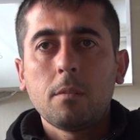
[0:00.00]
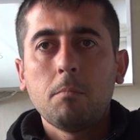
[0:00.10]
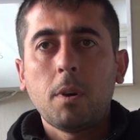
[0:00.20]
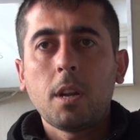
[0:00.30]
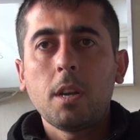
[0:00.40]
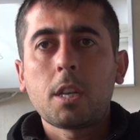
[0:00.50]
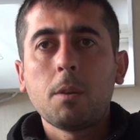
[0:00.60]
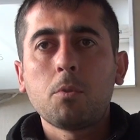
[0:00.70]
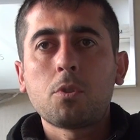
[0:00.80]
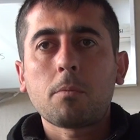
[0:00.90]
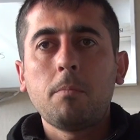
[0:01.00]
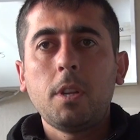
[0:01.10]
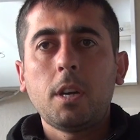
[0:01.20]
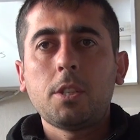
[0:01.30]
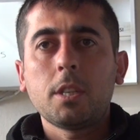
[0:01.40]
Bana iki buçuk
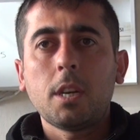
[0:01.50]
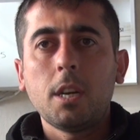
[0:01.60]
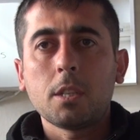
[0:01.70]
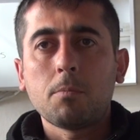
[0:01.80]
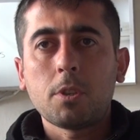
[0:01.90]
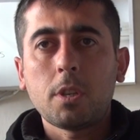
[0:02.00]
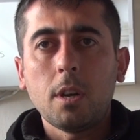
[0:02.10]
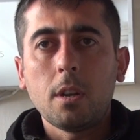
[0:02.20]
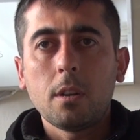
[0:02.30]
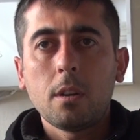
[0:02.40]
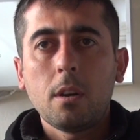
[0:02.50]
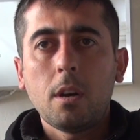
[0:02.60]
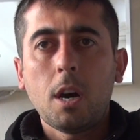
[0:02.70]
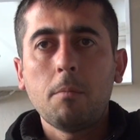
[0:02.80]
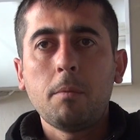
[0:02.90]
milyar ceza yazmışlar.
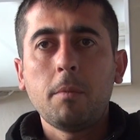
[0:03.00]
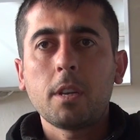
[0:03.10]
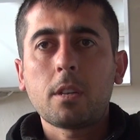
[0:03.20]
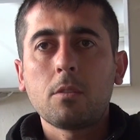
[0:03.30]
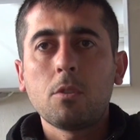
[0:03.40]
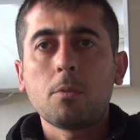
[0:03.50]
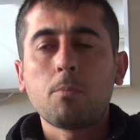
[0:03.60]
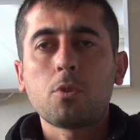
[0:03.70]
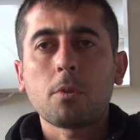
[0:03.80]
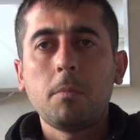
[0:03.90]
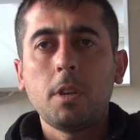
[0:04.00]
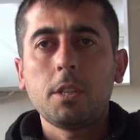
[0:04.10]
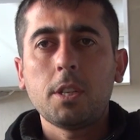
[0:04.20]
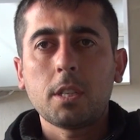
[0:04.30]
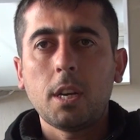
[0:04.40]
Abime dört buçuk
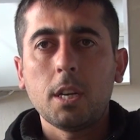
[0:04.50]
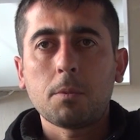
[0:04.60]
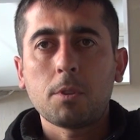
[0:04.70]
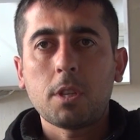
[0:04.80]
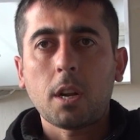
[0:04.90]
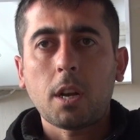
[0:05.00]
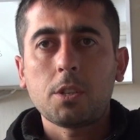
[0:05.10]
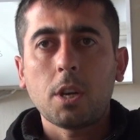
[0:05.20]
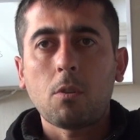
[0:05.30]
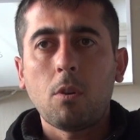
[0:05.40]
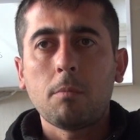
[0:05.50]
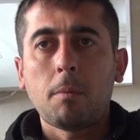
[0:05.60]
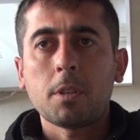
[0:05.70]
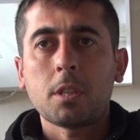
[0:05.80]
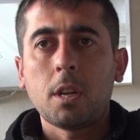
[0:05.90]
milyar ceza yazmışlar. Kaçak
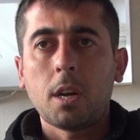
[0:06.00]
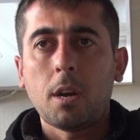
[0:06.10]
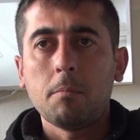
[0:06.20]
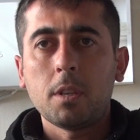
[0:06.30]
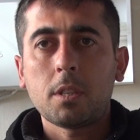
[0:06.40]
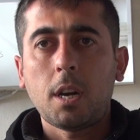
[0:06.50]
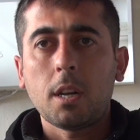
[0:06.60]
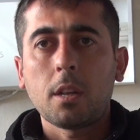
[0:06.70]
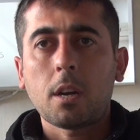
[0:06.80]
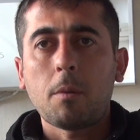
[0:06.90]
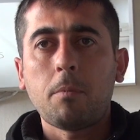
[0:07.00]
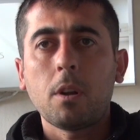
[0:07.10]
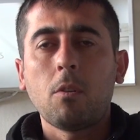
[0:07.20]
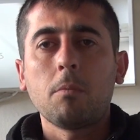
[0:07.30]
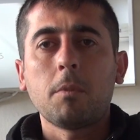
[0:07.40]
olmamasına rağmen, saatin
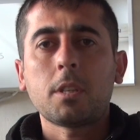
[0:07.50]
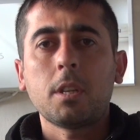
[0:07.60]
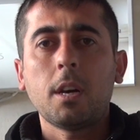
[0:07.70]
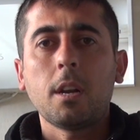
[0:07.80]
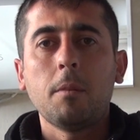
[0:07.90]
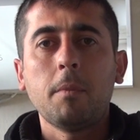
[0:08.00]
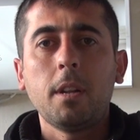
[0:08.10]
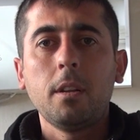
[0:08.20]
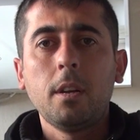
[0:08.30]
kapalı olmasına rağmen